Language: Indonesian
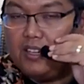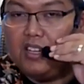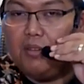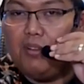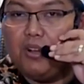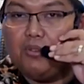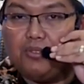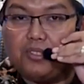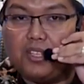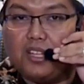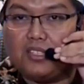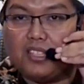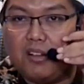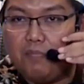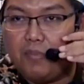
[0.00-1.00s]
Dia bilang,
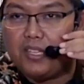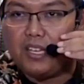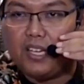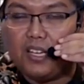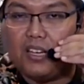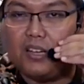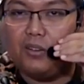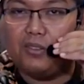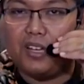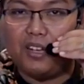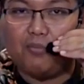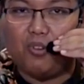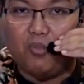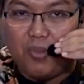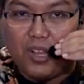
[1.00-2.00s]
Ustadz sampai saya kalau
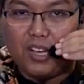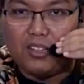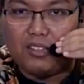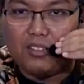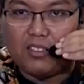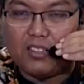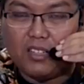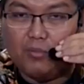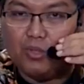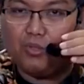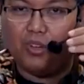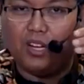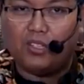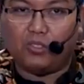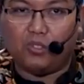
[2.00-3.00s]
naik mobil,
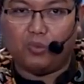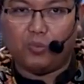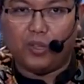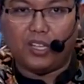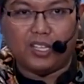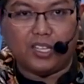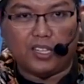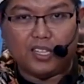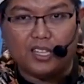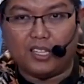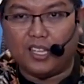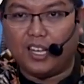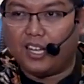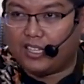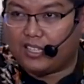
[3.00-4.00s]
kebetulan supirnya
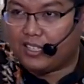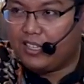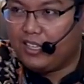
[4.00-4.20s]
ternyata